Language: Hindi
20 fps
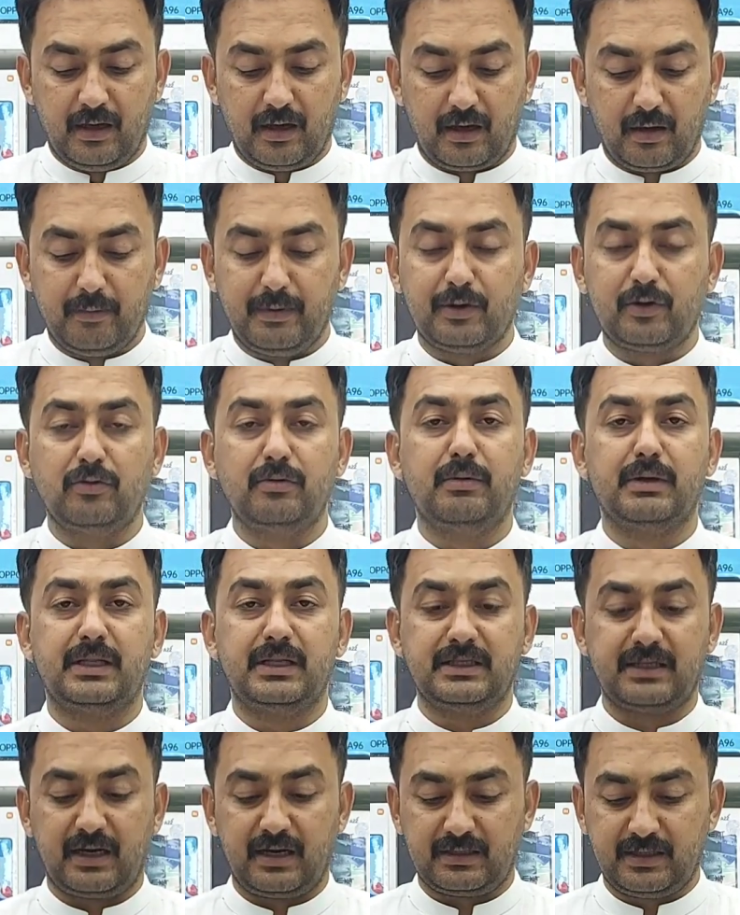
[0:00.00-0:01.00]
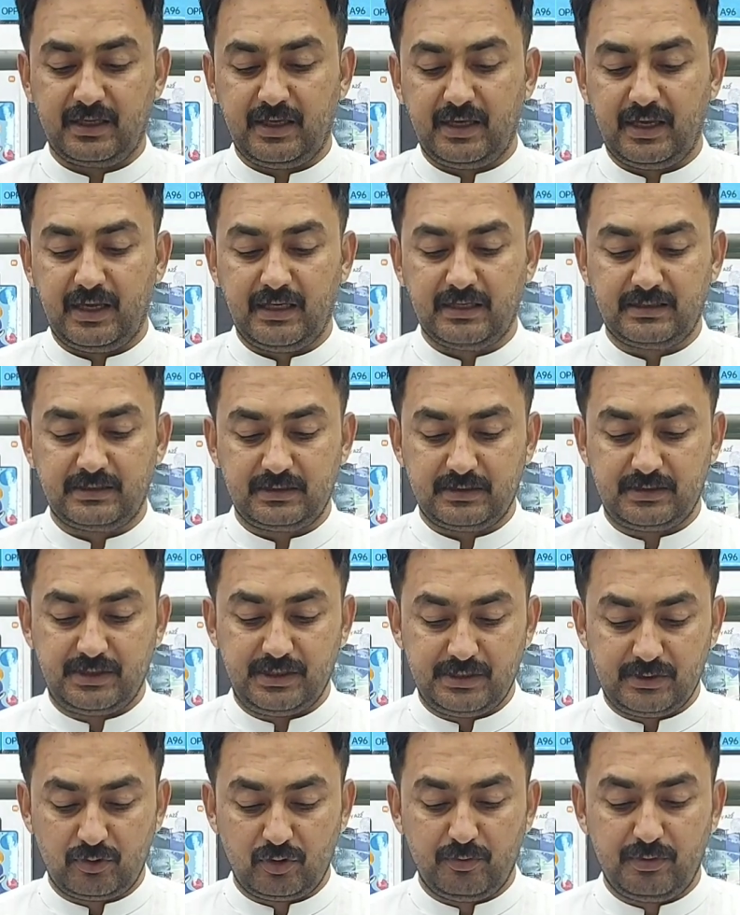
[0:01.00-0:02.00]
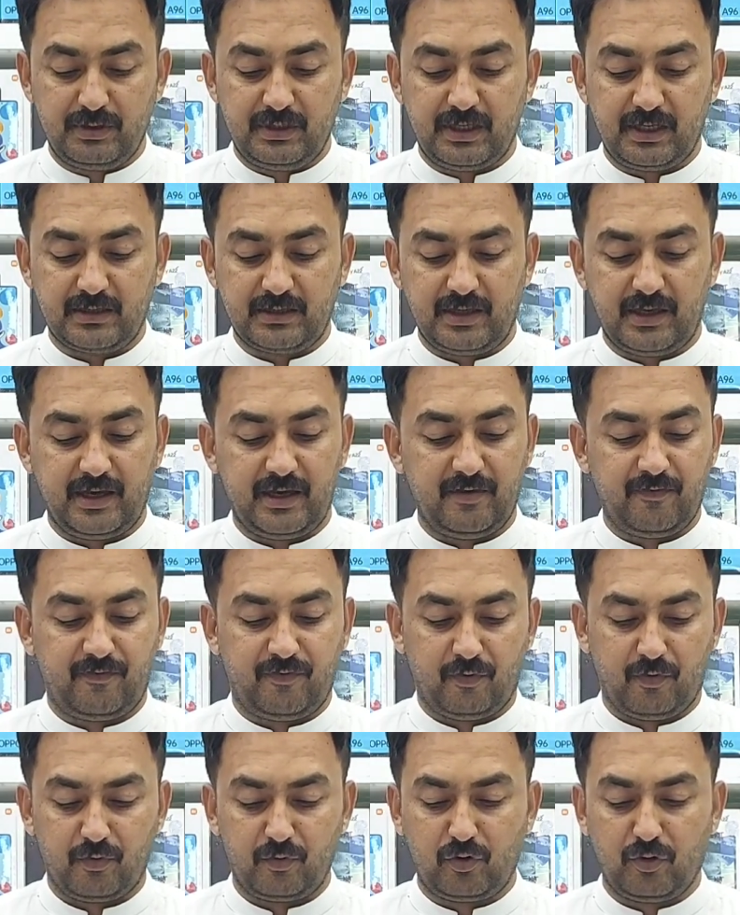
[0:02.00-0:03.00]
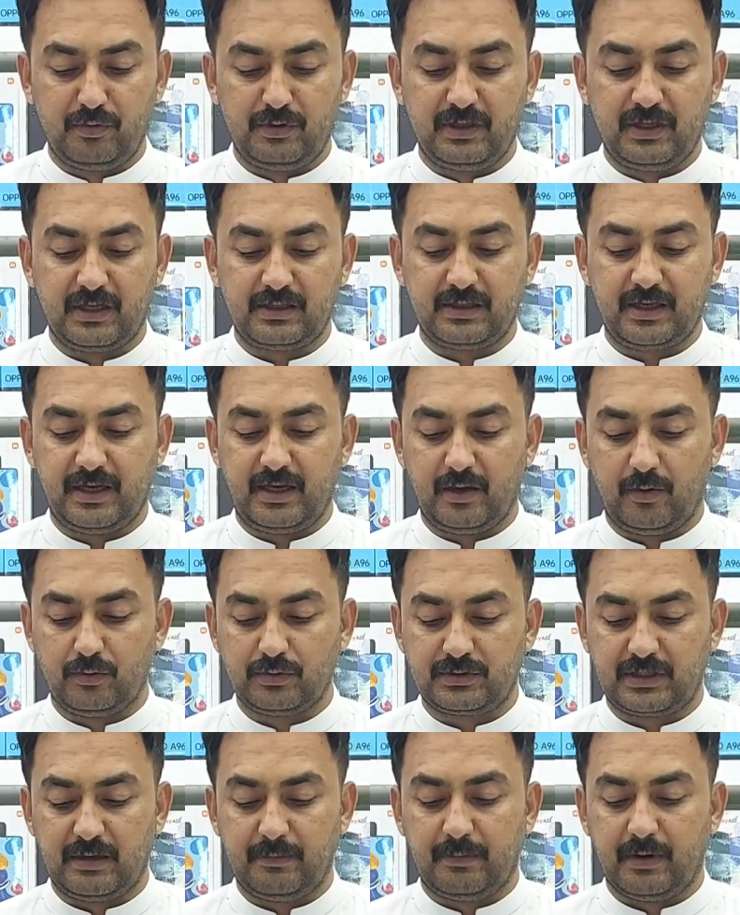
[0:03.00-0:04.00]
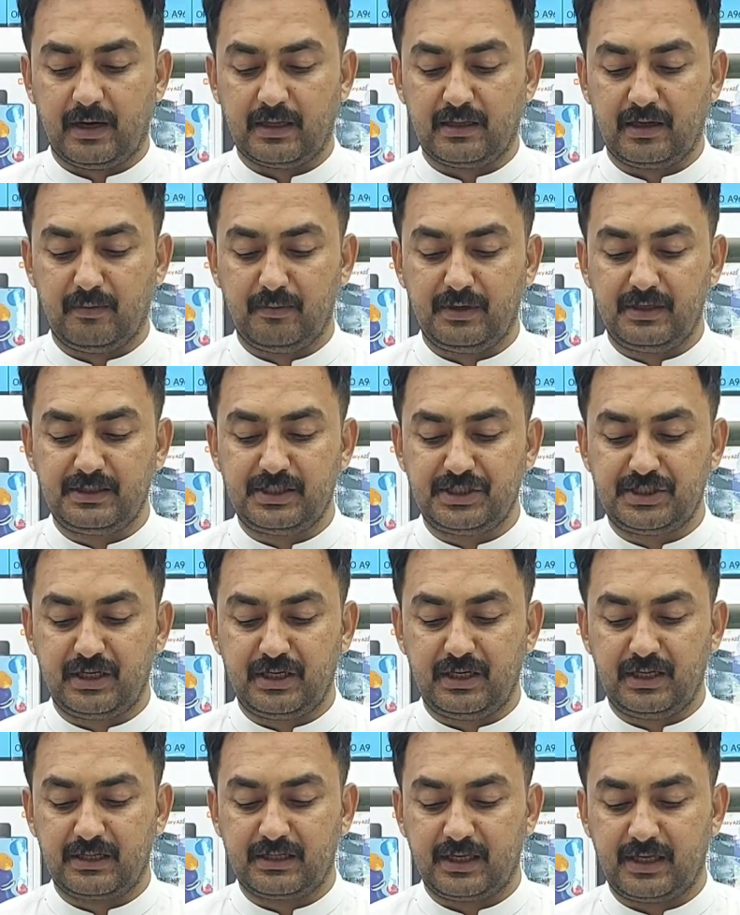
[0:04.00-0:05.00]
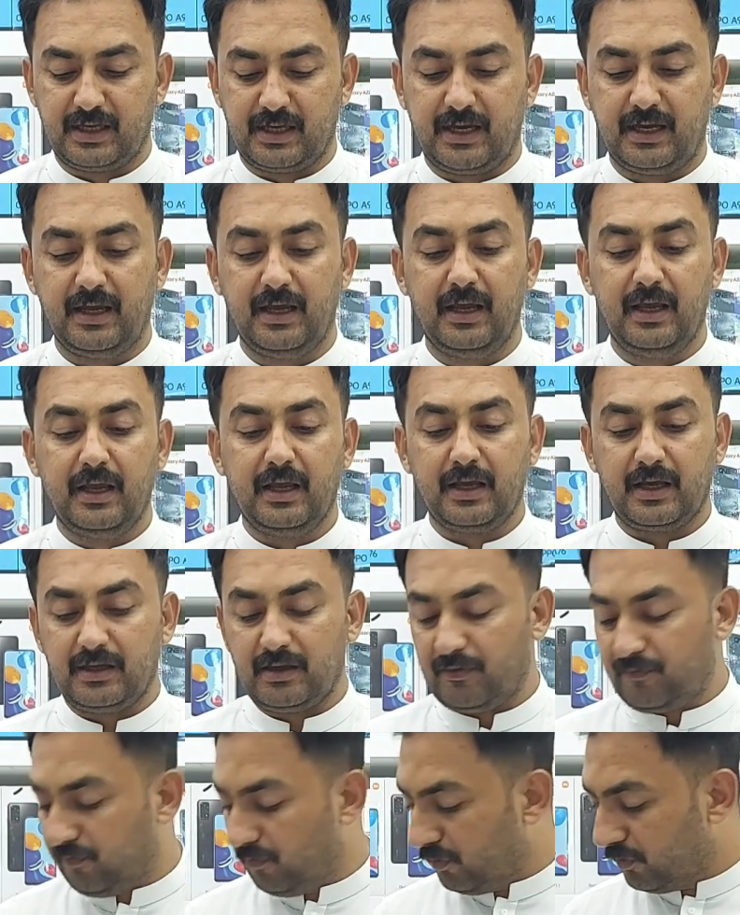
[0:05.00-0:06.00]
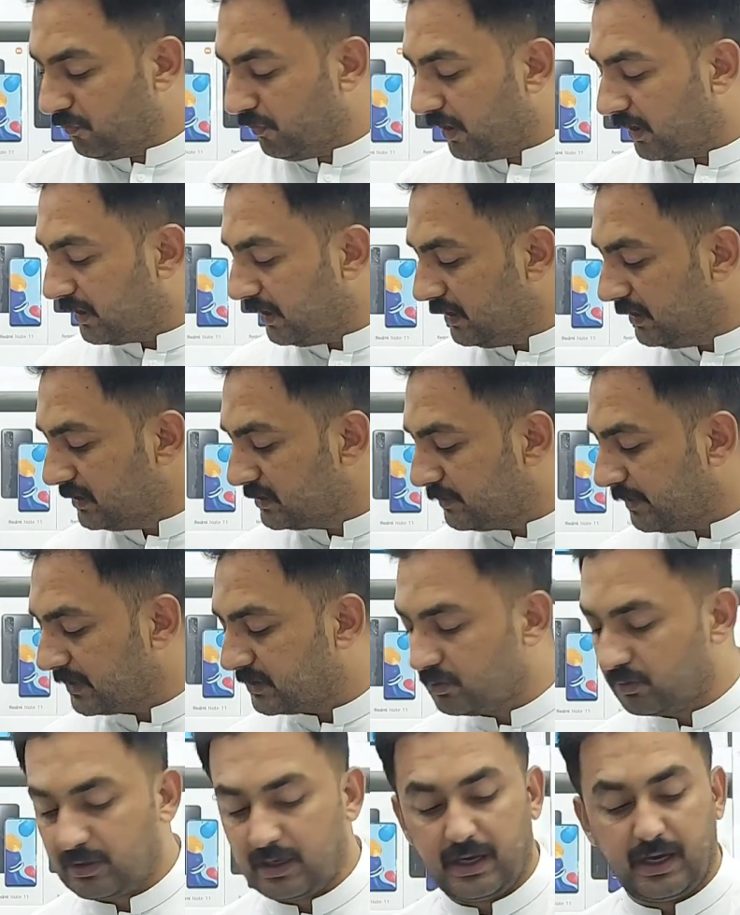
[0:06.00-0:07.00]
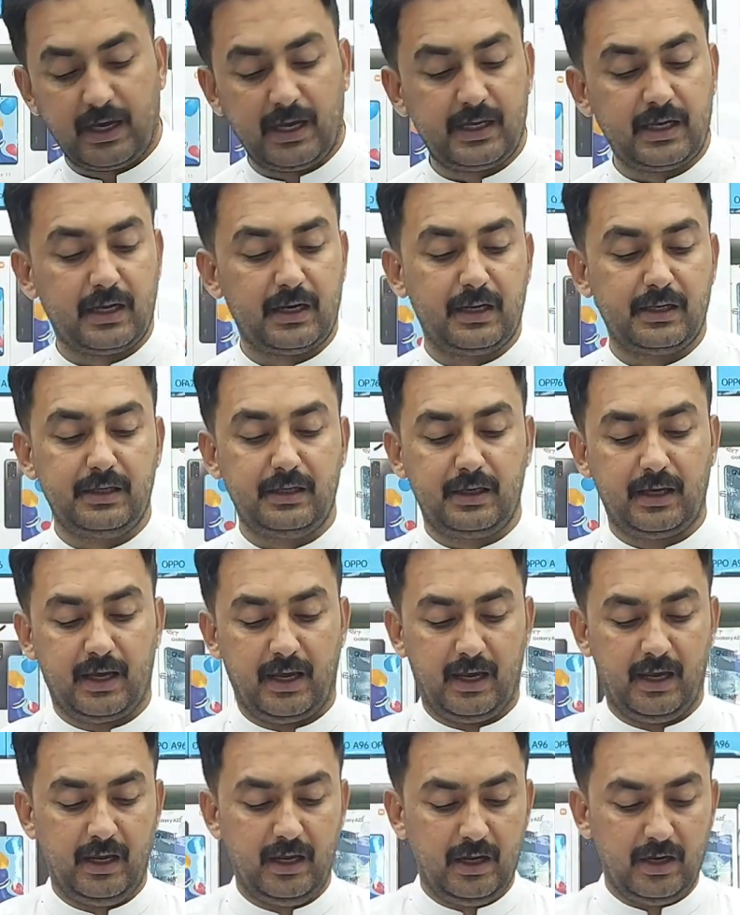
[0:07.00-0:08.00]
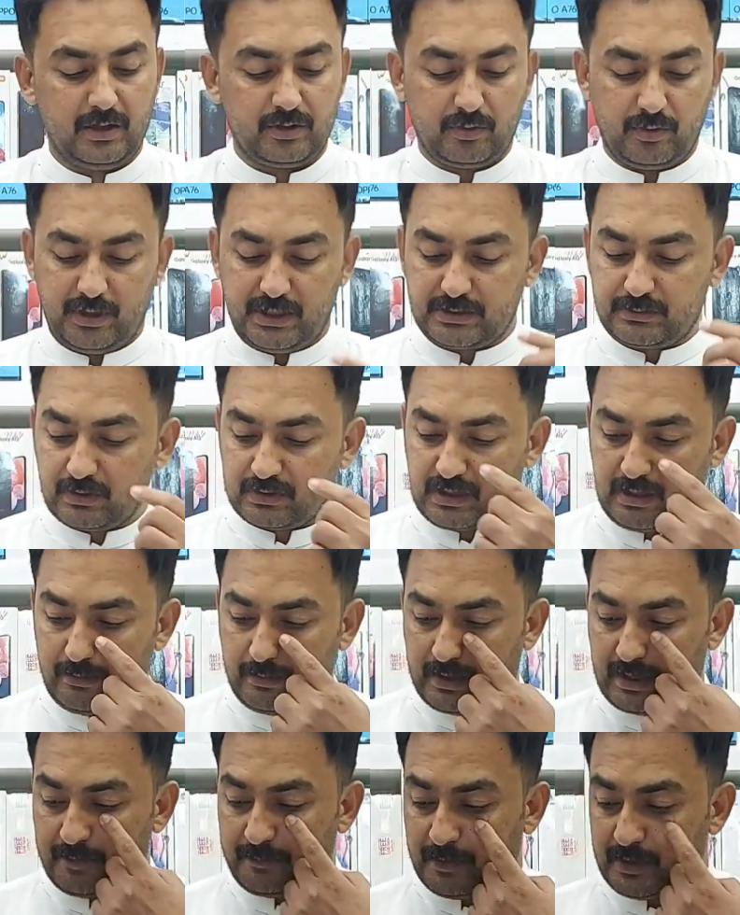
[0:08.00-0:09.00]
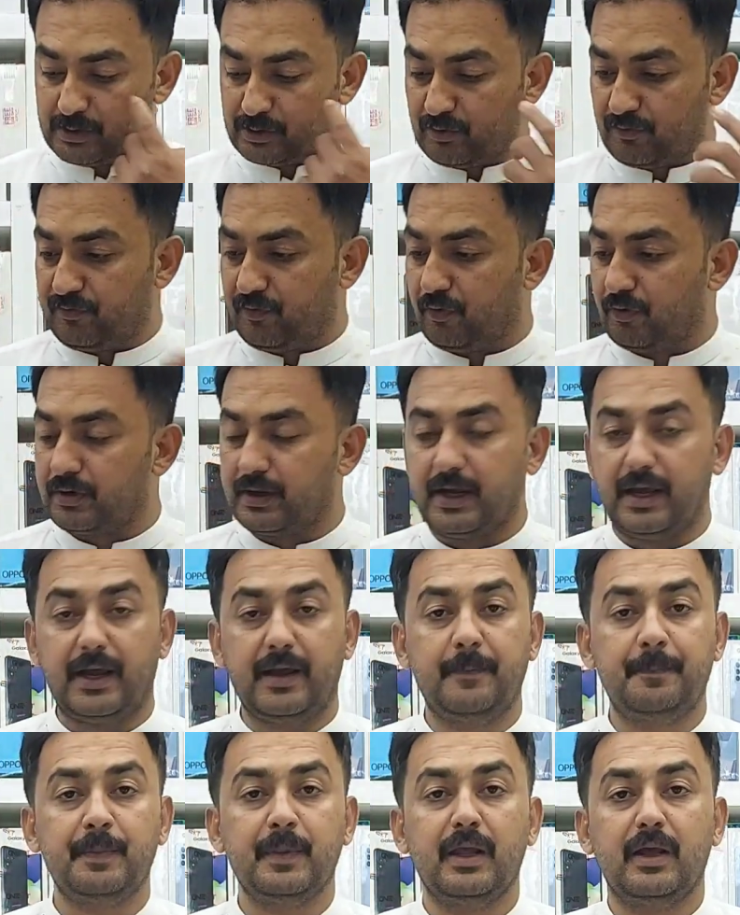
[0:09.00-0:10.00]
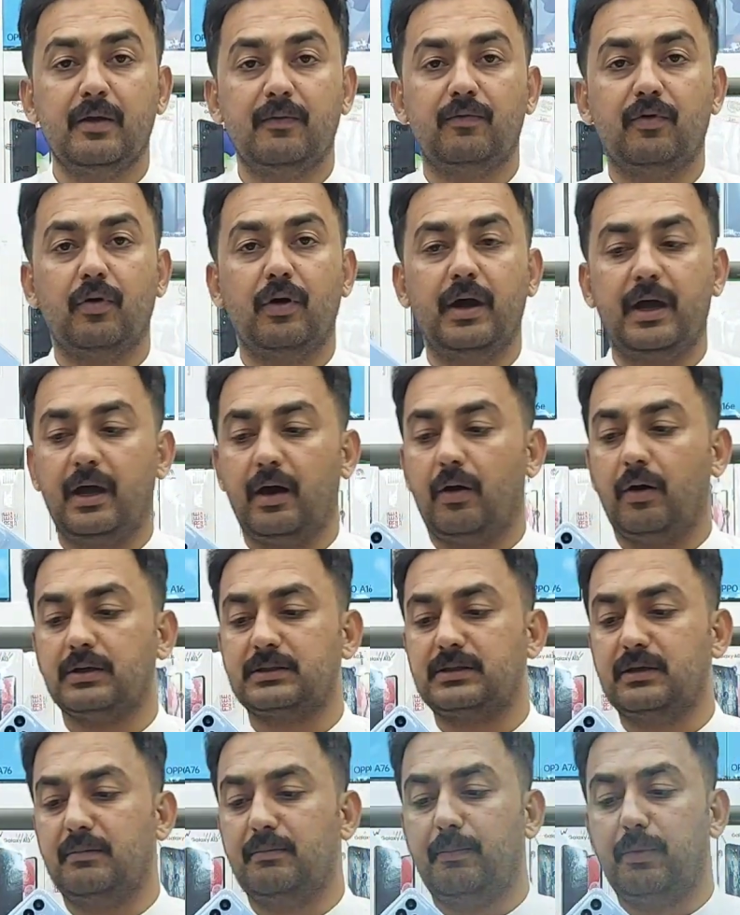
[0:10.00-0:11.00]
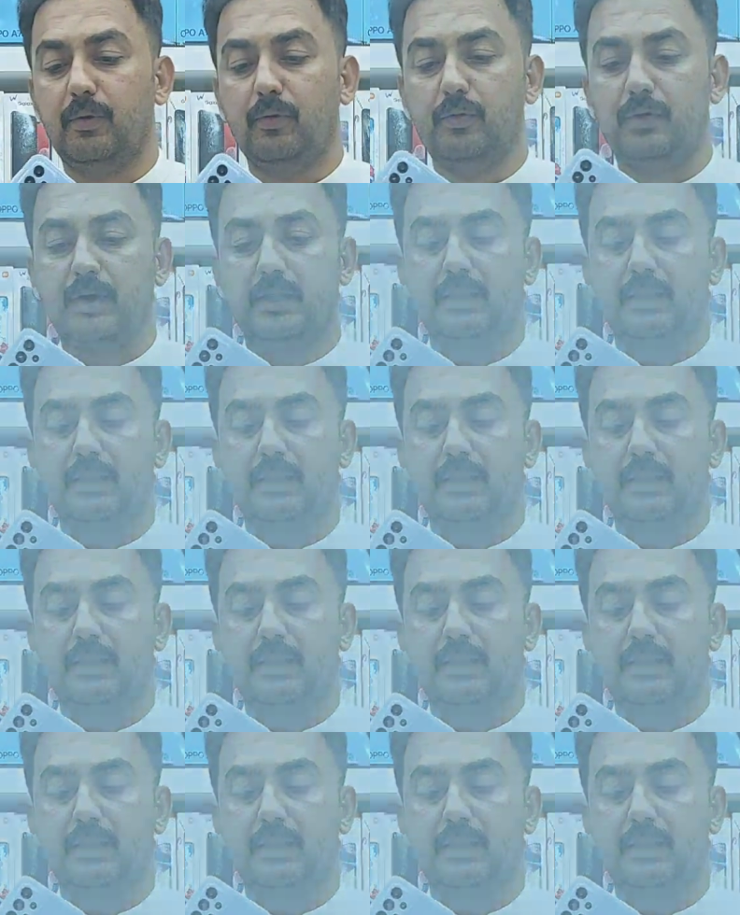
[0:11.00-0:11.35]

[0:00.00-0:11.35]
कमेंट को भी मद्देनज़र रखते हैं चीज़ को भी देखते हैं फ़ोन को भी देखते हैं उसके बाद हम डिसीशन लेते हैं कि ये फ़ोन वाकई ही इस पैसों का है या नहीं है तो इस वक्त हमारे पास जो फ़ोन है वो है ऑसम ब्लू